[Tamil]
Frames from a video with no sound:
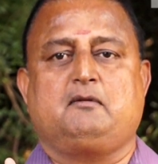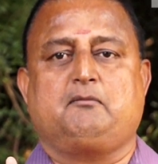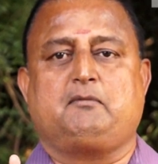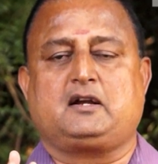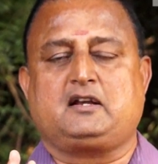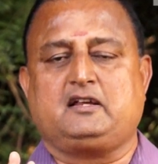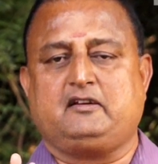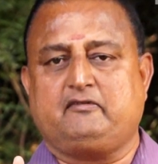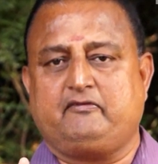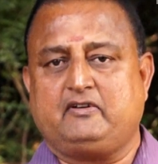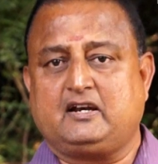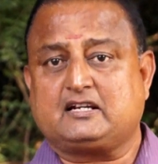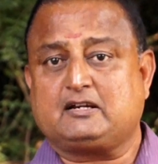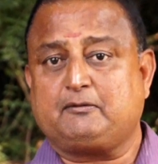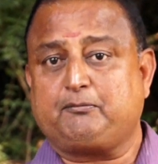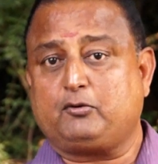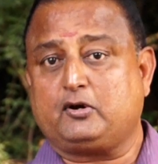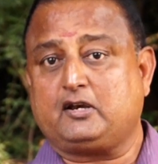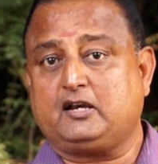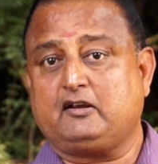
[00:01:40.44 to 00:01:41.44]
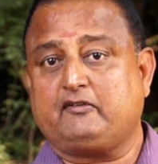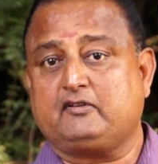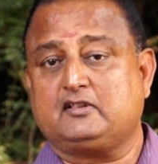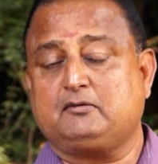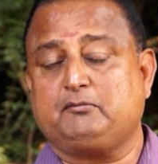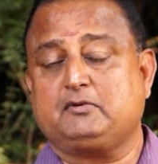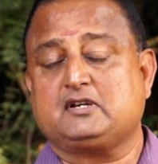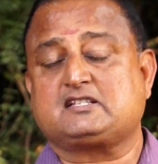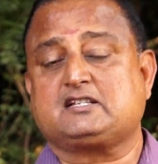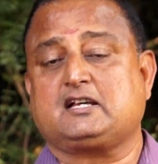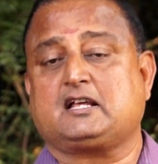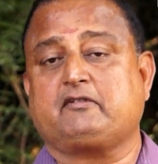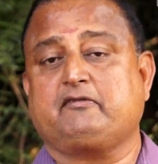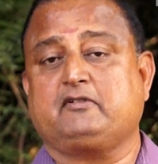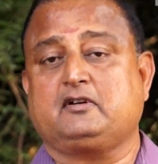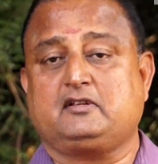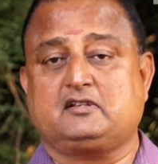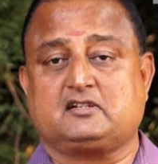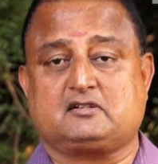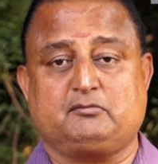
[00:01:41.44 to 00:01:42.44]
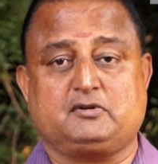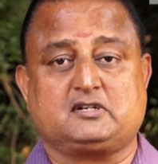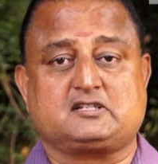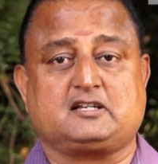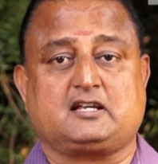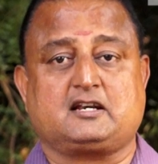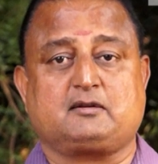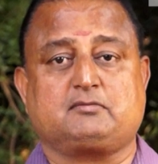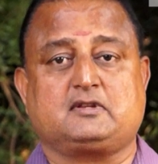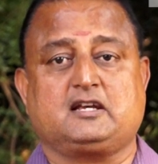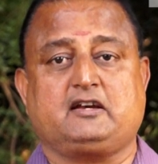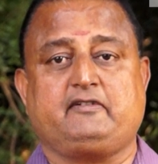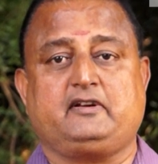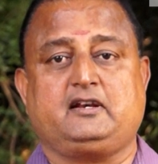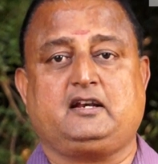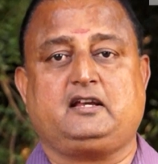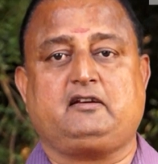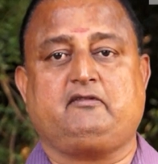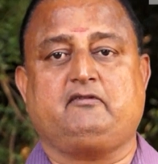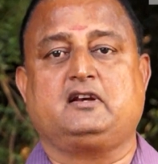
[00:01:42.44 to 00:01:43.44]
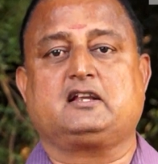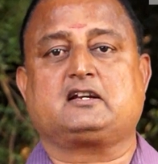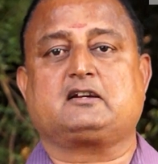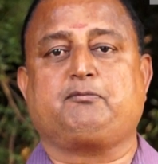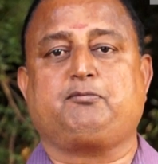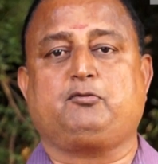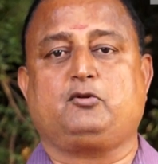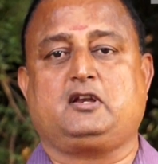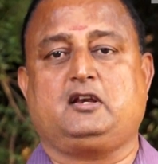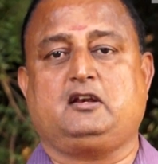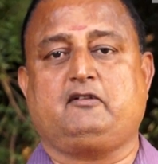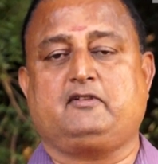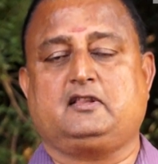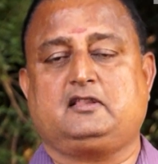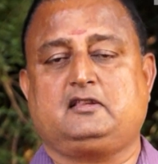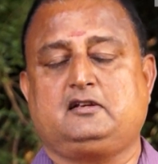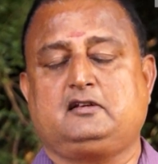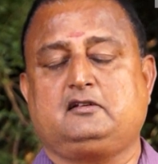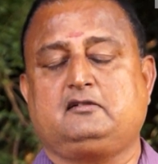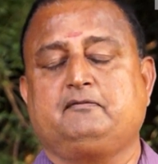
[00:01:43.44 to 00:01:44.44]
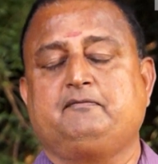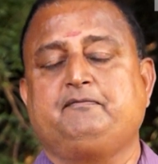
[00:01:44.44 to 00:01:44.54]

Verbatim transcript: பட் விளக்கு பொறியில் வந்து மின்சாரம் வேணும் இதுக்கு மின்சாரம் தேவையில்லை விளக்கு பொறியில் வந்து